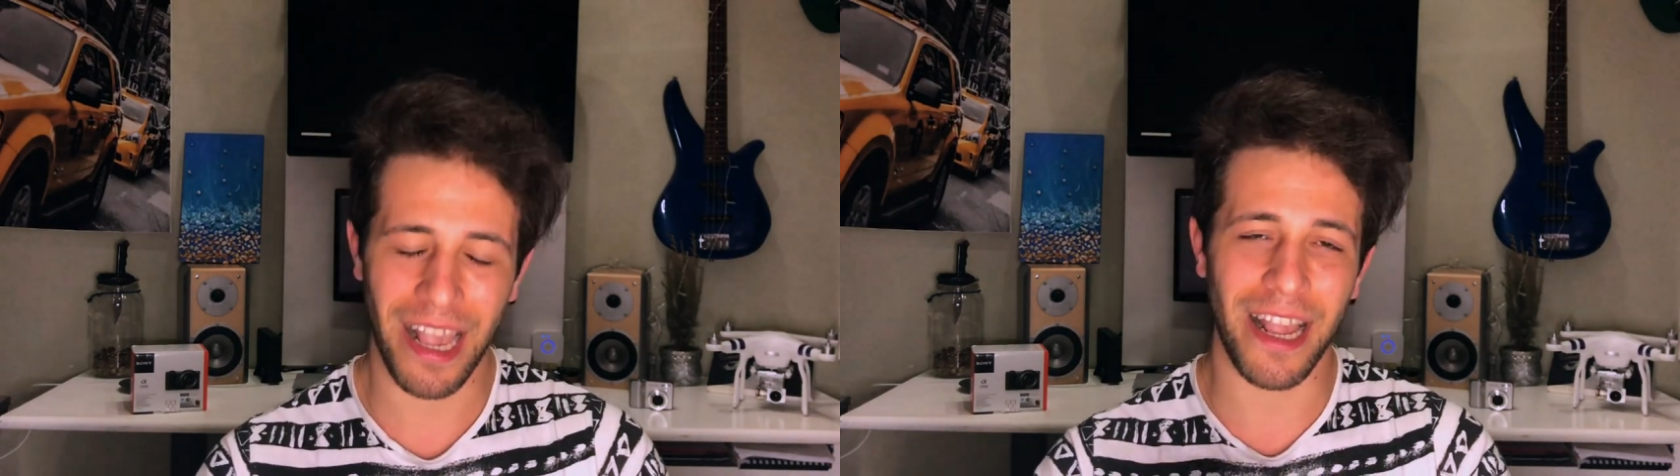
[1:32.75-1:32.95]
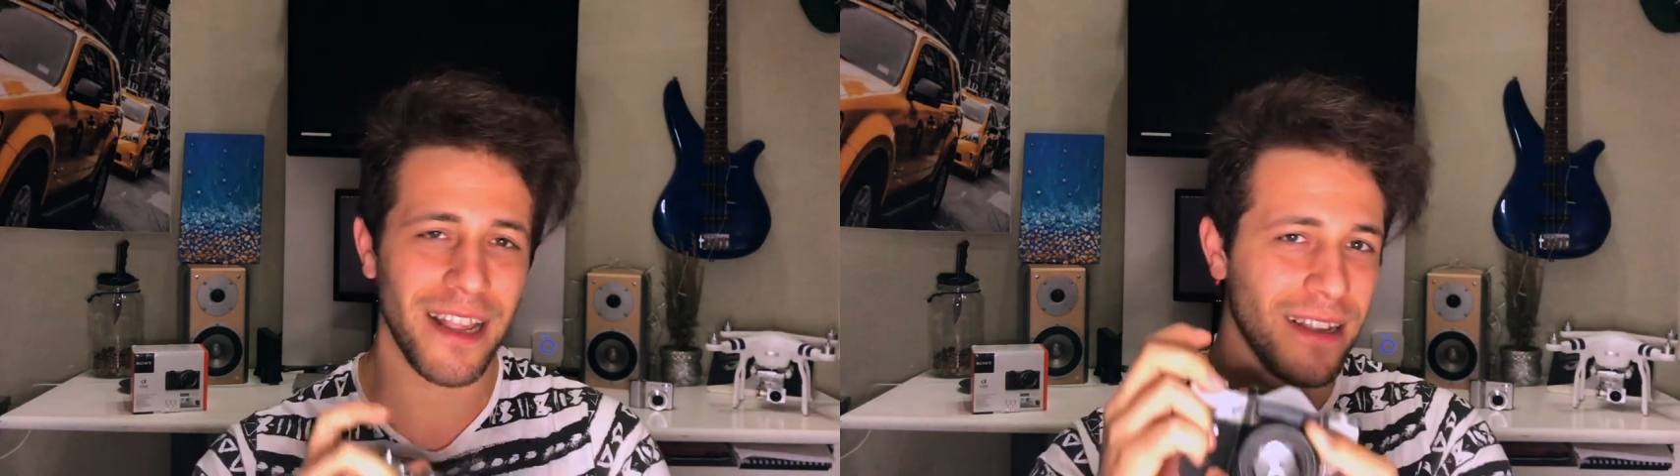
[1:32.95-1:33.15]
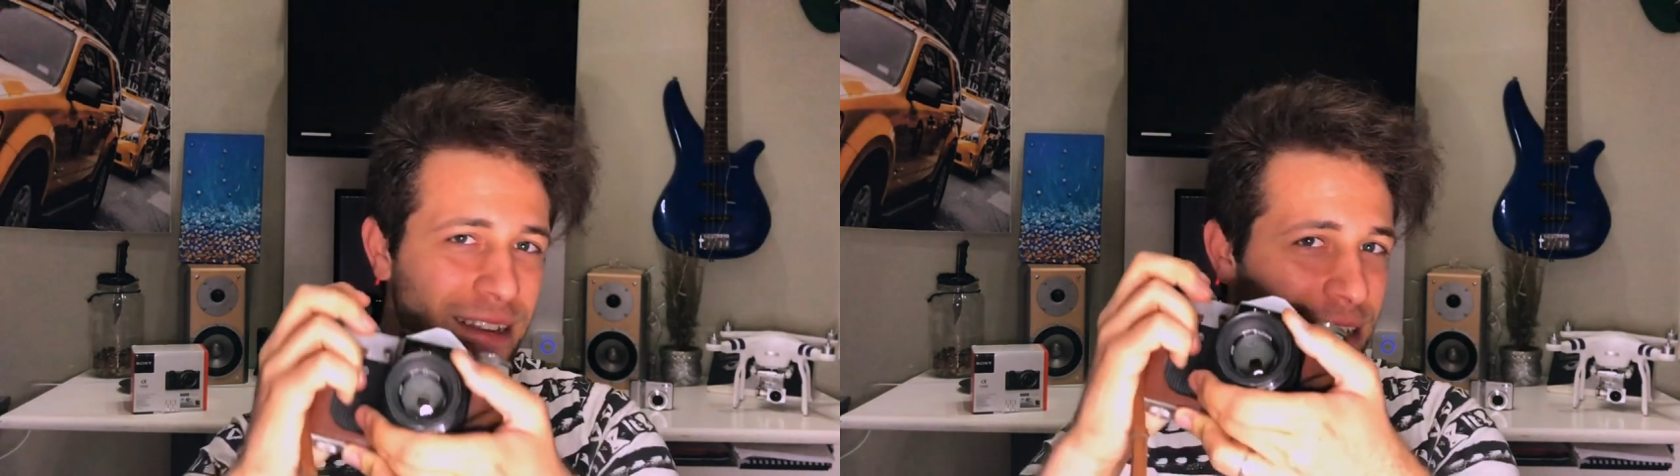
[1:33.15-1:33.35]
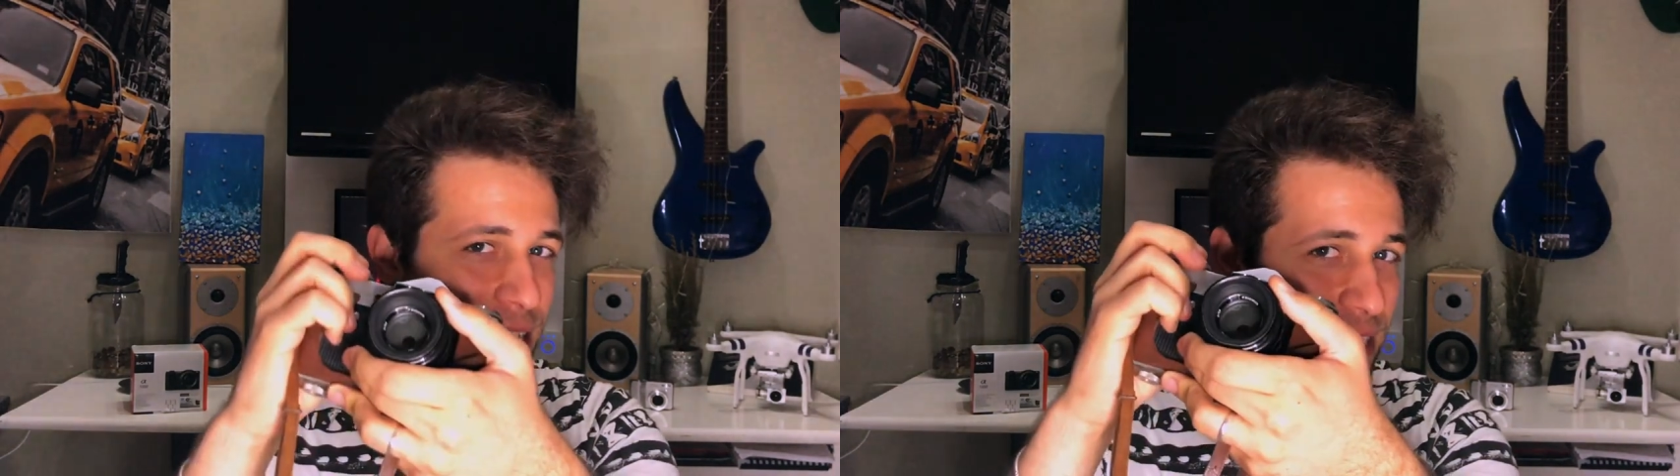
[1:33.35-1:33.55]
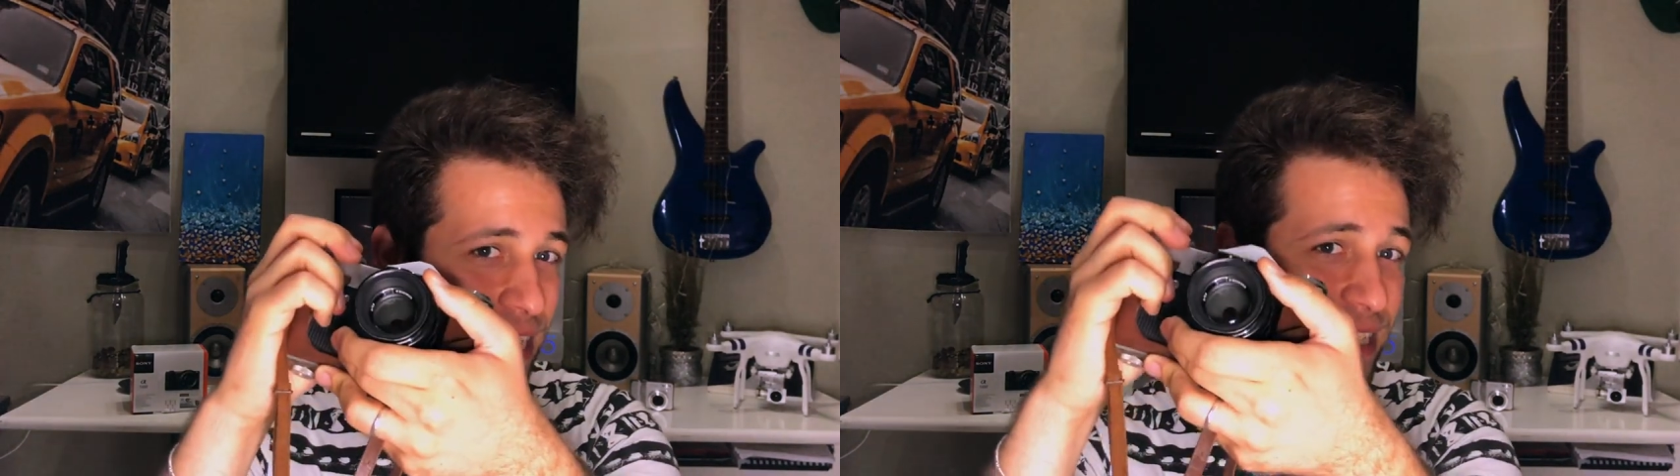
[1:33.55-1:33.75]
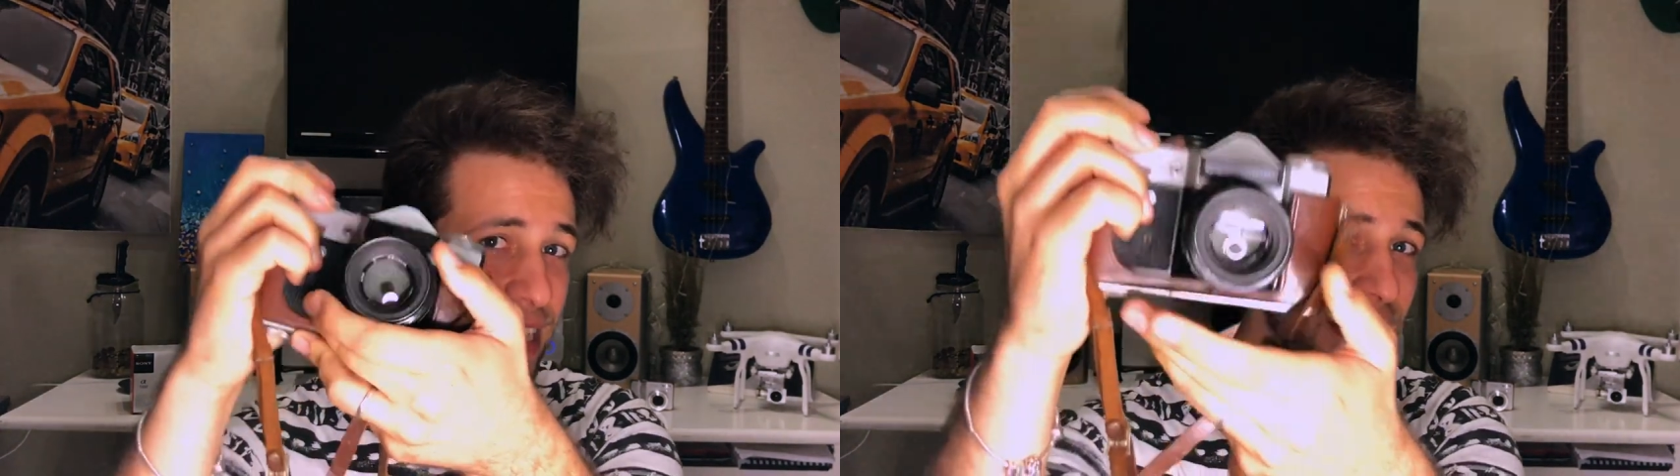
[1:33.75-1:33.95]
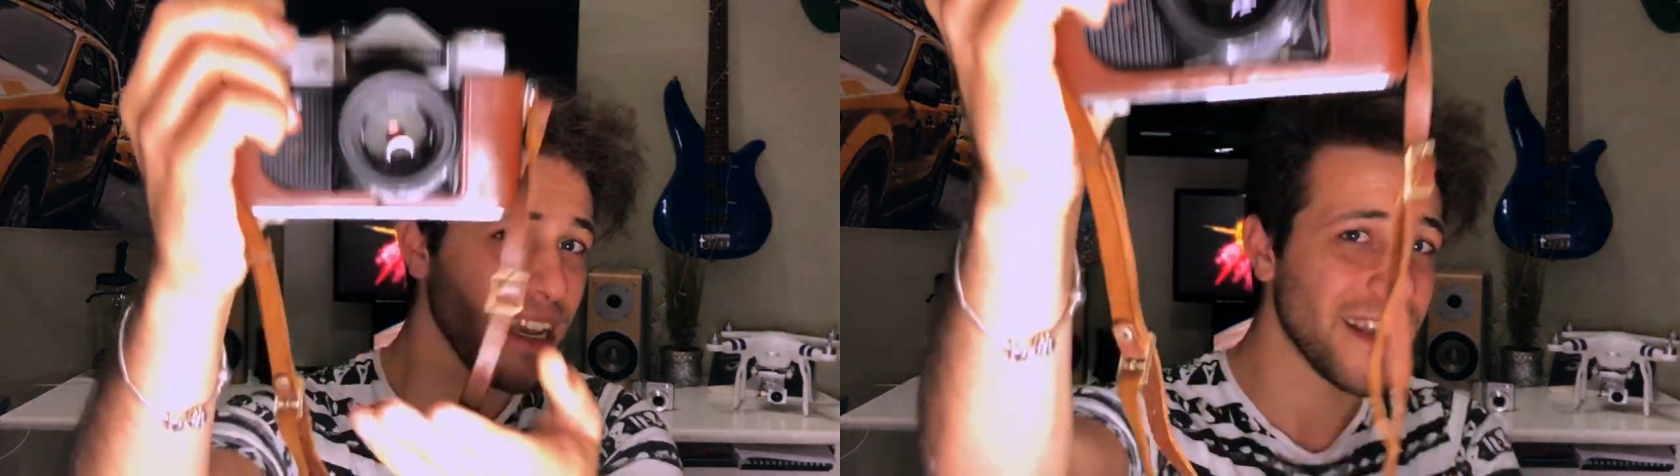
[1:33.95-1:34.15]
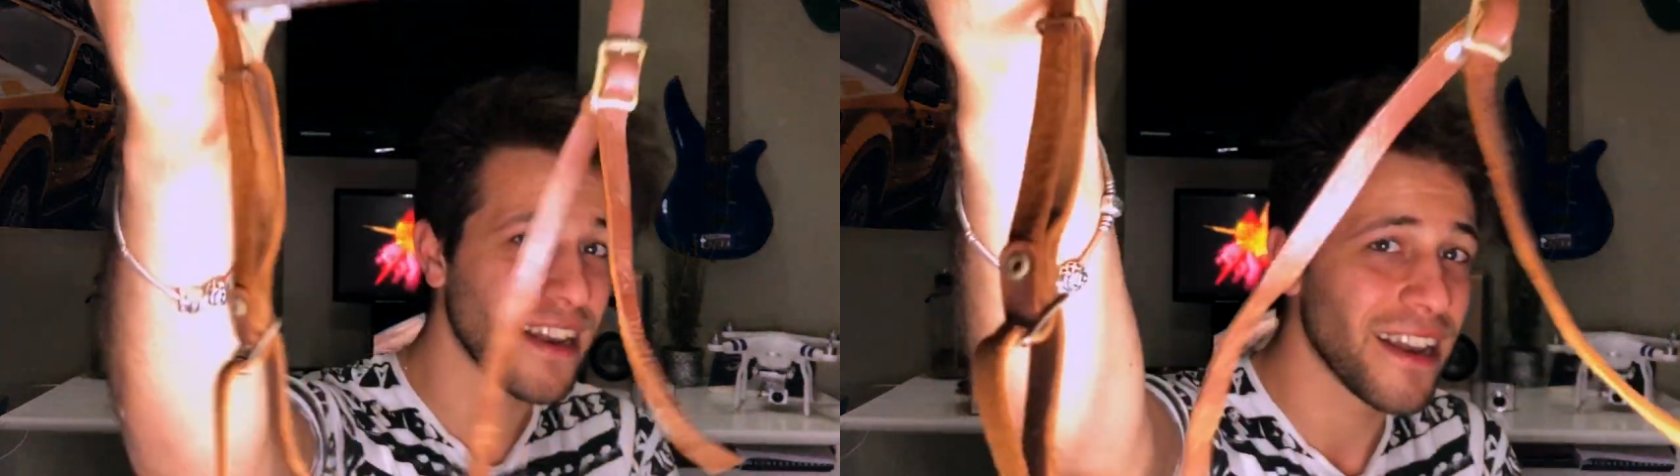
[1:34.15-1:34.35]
Eh, sentite?